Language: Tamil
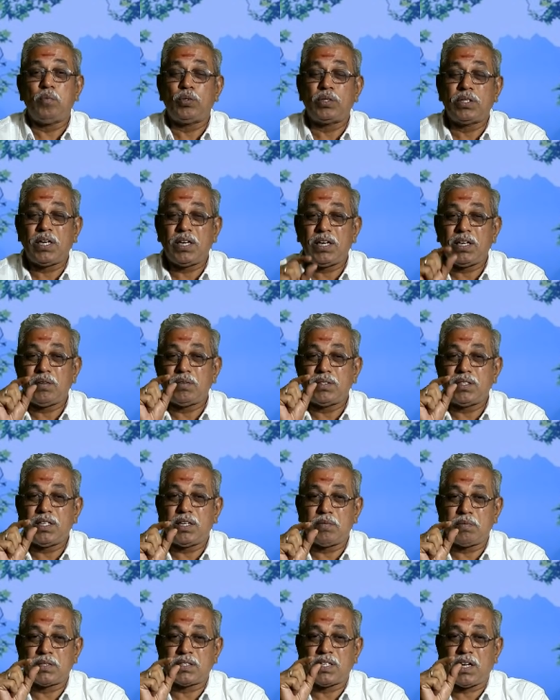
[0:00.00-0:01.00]
முதல்ல வந்து
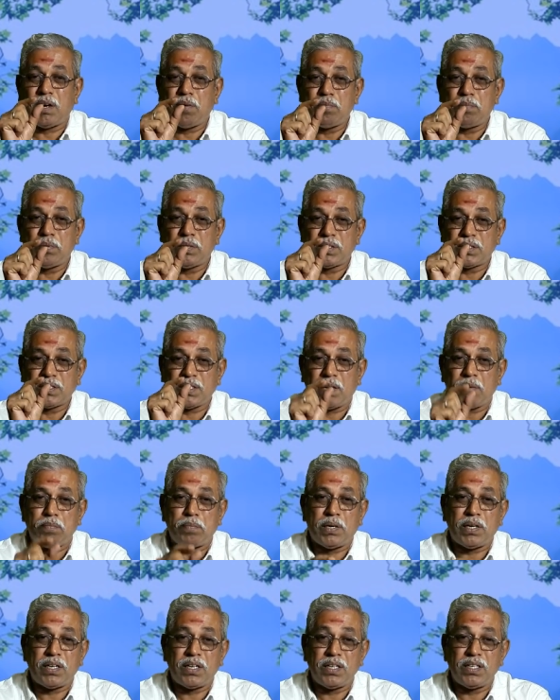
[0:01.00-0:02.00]
நம்ம சாப்பிட்ற
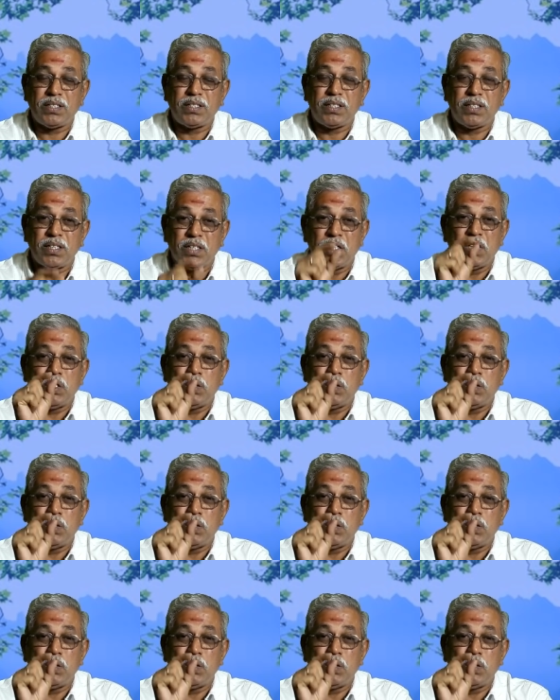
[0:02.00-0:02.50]
சாப்பாட்டிலேருந்து